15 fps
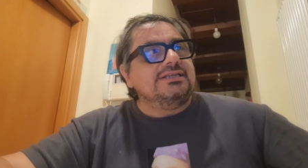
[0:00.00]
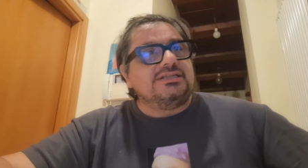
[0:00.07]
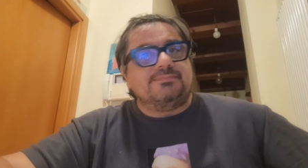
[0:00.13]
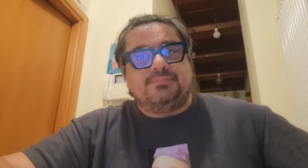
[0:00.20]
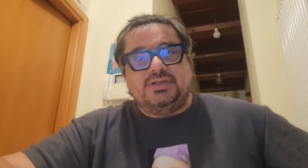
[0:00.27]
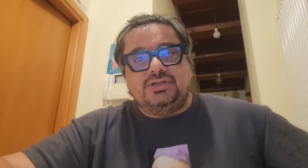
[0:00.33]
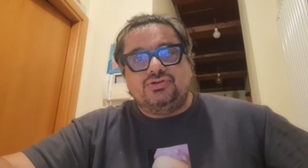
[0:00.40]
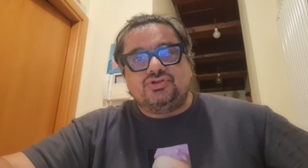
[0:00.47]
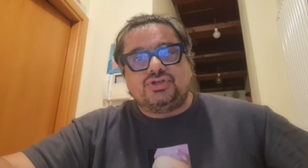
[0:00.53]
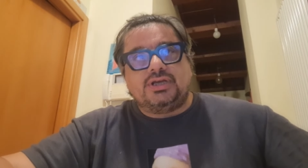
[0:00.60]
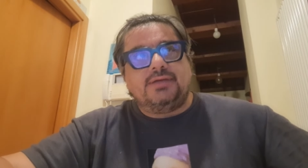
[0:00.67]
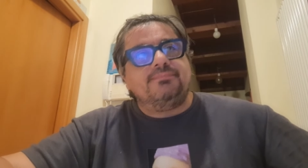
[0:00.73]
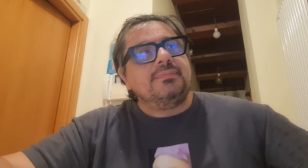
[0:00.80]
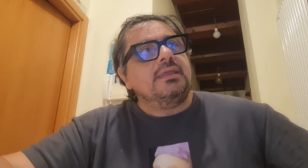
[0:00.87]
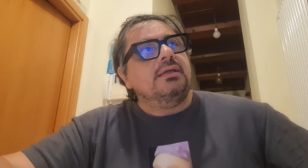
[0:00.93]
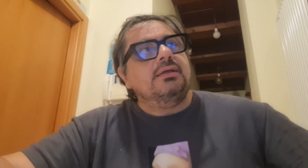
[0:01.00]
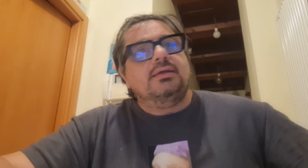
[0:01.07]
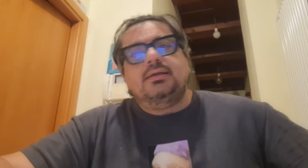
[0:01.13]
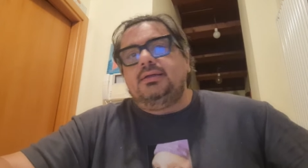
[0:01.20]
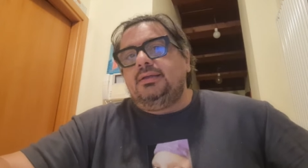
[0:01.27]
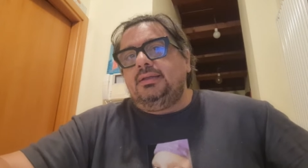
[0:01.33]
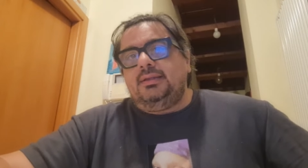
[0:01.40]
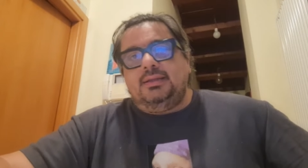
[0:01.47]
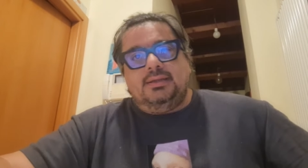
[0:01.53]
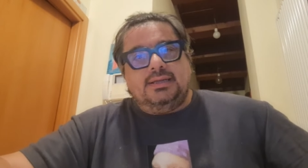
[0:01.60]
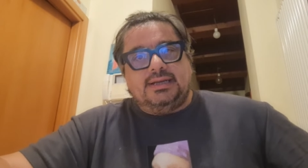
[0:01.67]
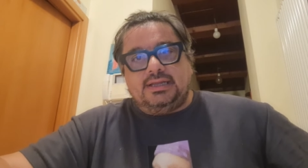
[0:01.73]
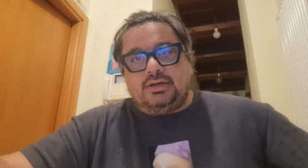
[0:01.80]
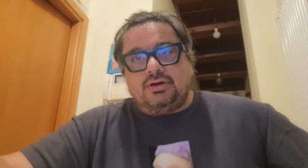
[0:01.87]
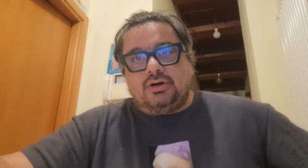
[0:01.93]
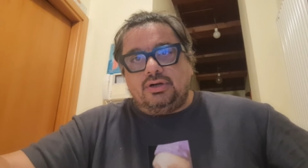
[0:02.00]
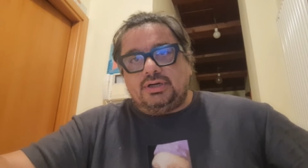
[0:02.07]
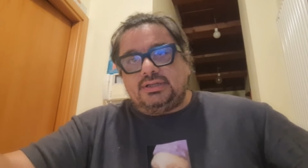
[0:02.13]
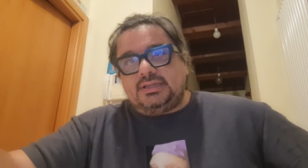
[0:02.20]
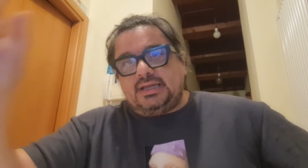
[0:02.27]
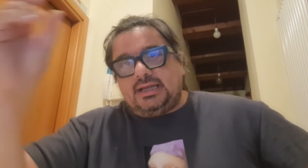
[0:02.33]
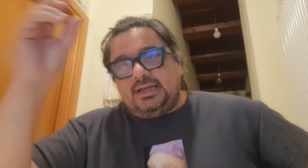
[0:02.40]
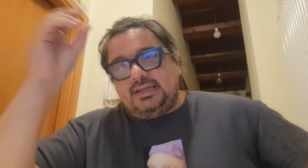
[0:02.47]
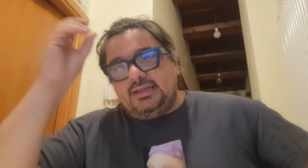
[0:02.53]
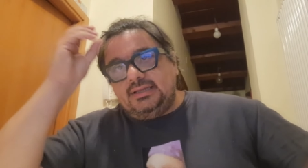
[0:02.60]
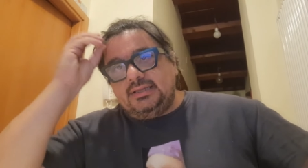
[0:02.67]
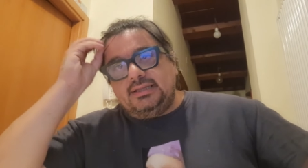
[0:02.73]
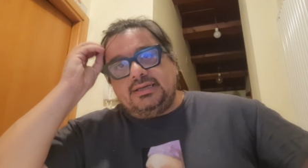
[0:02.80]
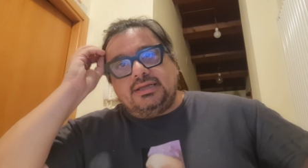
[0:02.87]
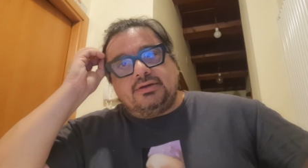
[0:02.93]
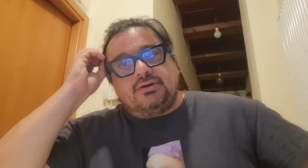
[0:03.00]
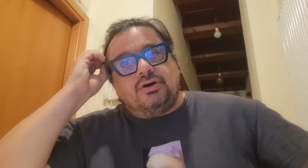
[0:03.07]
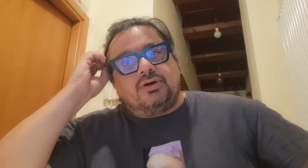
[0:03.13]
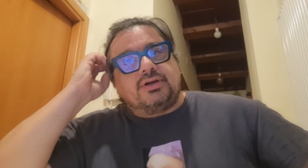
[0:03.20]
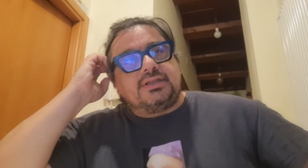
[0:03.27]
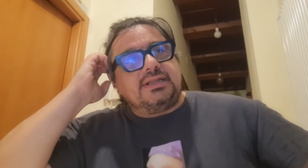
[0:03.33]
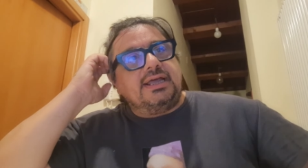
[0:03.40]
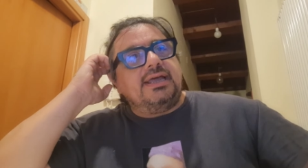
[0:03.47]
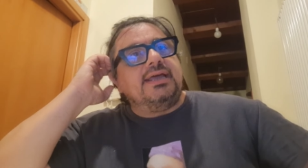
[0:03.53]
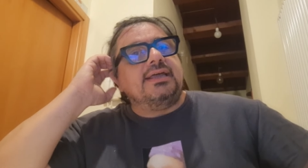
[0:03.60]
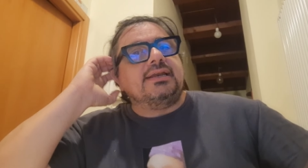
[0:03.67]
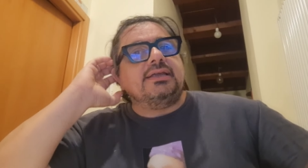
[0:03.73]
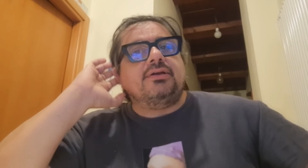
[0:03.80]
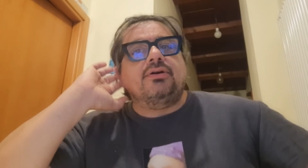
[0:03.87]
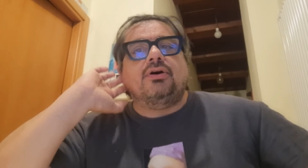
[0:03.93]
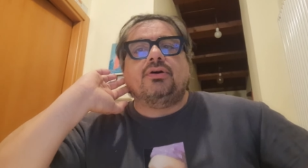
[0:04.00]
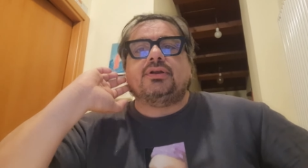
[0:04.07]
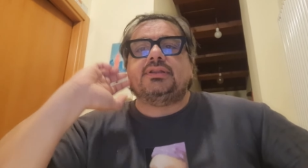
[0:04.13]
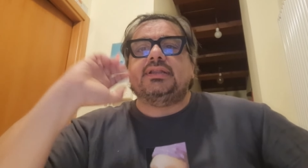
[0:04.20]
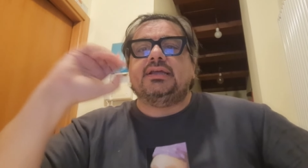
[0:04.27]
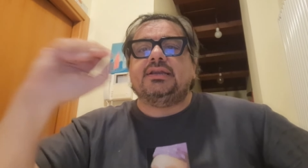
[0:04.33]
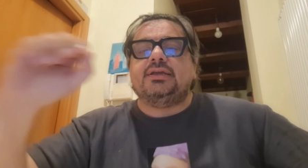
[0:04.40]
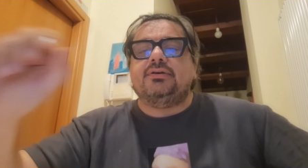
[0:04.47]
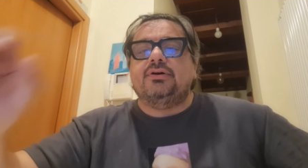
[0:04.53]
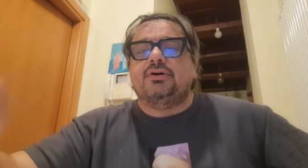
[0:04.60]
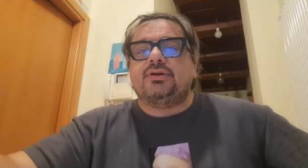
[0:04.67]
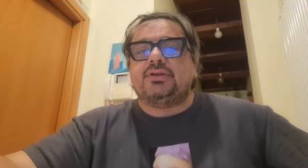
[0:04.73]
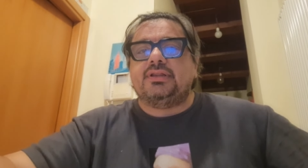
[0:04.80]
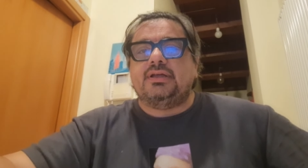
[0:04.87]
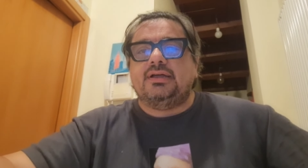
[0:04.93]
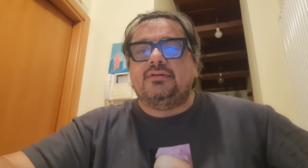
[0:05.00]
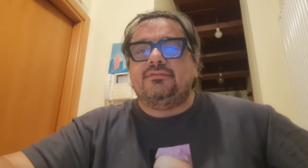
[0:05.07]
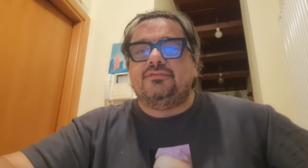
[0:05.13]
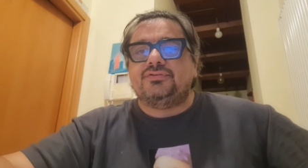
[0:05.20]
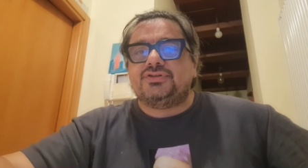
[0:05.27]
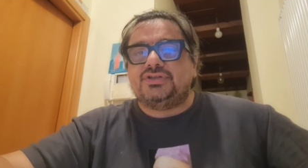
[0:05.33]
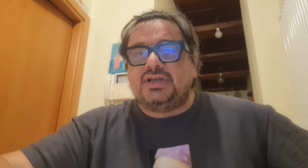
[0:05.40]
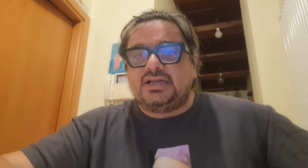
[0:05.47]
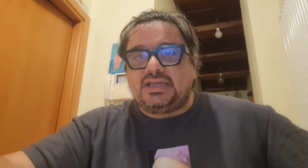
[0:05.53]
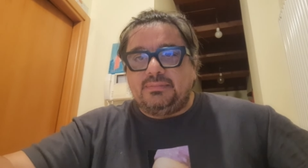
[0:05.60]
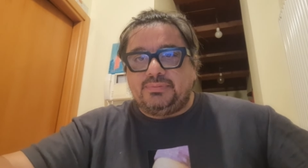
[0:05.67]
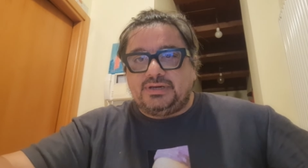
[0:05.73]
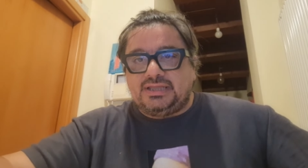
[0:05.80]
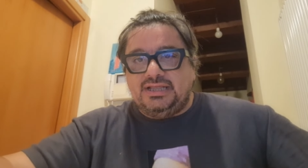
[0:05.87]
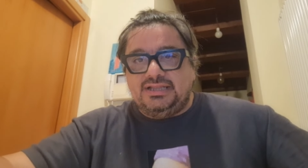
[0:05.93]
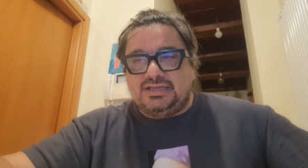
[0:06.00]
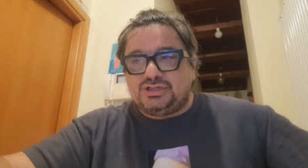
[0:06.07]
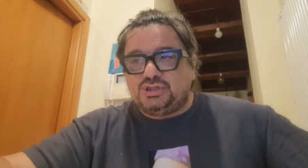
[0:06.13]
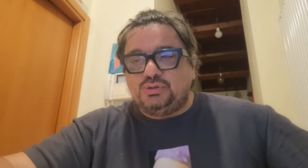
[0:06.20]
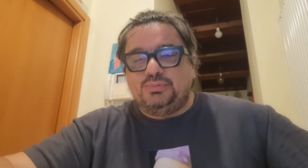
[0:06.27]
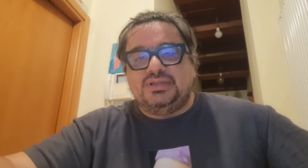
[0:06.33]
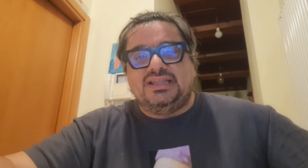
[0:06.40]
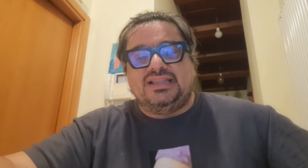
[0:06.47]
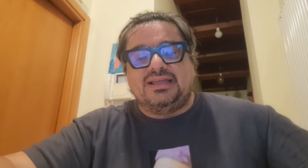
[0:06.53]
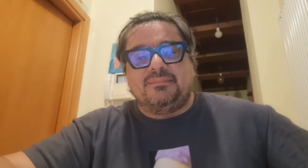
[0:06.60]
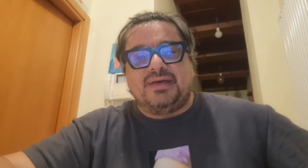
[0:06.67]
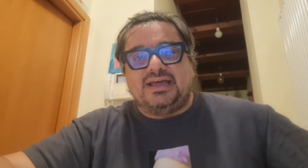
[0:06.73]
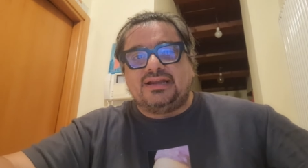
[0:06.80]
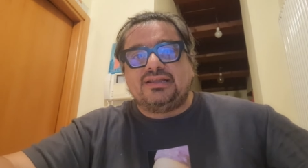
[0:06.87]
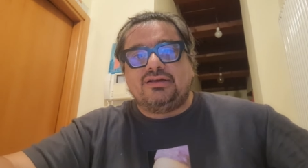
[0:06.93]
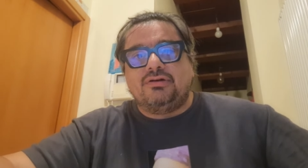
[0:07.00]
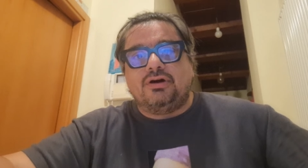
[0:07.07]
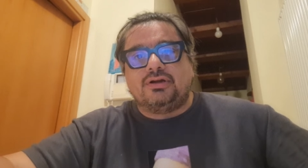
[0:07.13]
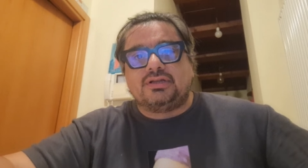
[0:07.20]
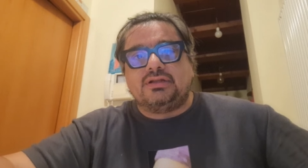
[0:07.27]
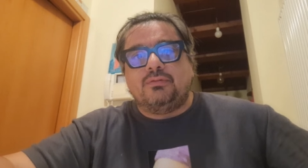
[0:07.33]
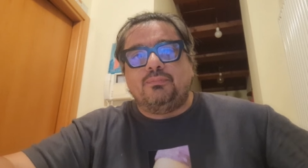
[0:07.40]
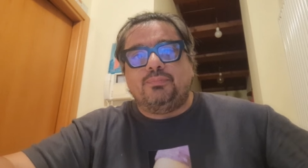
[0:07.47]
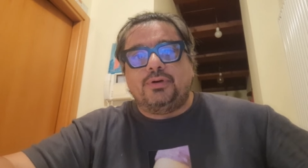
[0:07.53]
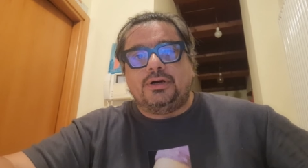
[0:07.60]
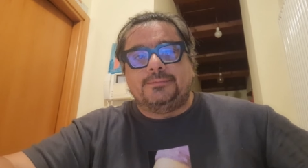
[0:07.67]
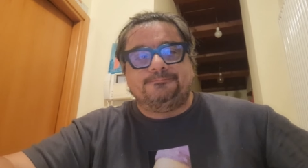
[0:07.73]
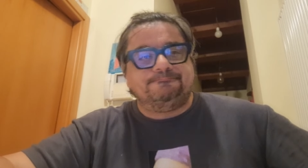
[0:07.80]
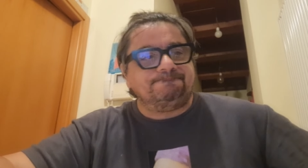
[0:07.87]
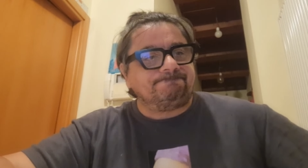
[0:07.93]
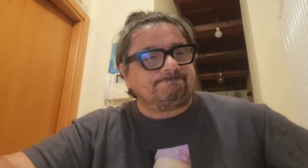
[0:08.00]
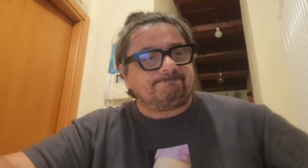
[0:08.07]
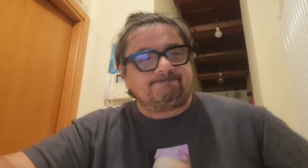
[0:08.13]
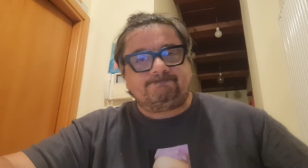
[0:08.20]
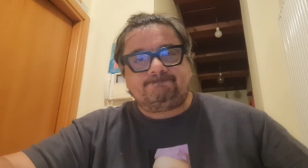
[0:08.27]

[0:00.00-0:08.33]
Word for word: spinge, ricorda, ricorda, eh, ricorda, ricorda, forse anche perché gli assomiglia, ma ricorda un po'